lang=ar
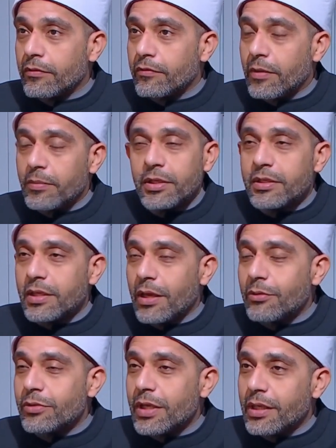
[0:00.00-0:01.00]

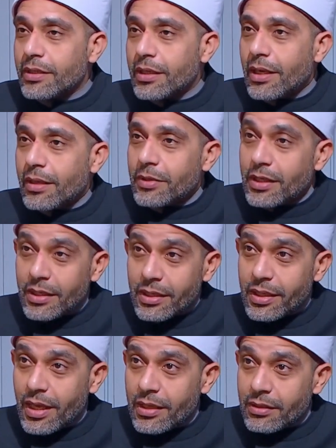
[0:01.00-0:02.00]
فبيسألوا سيدنا النبي إيه
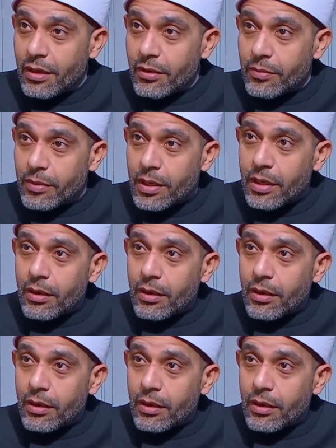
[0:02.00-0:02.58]
الجهاد الأكبر